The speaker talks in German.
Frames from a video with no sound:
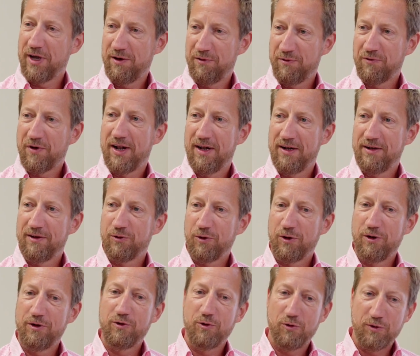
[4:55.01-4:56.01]
entfalten
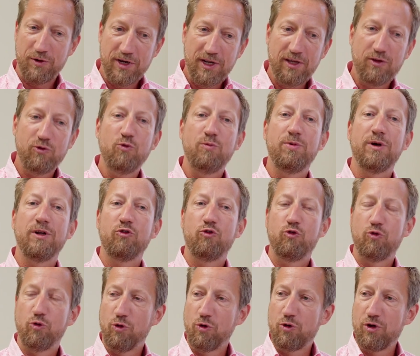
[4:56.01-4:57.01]
sollte und nicht über
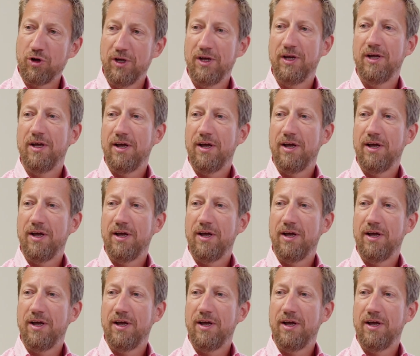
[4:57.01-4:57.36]
Druck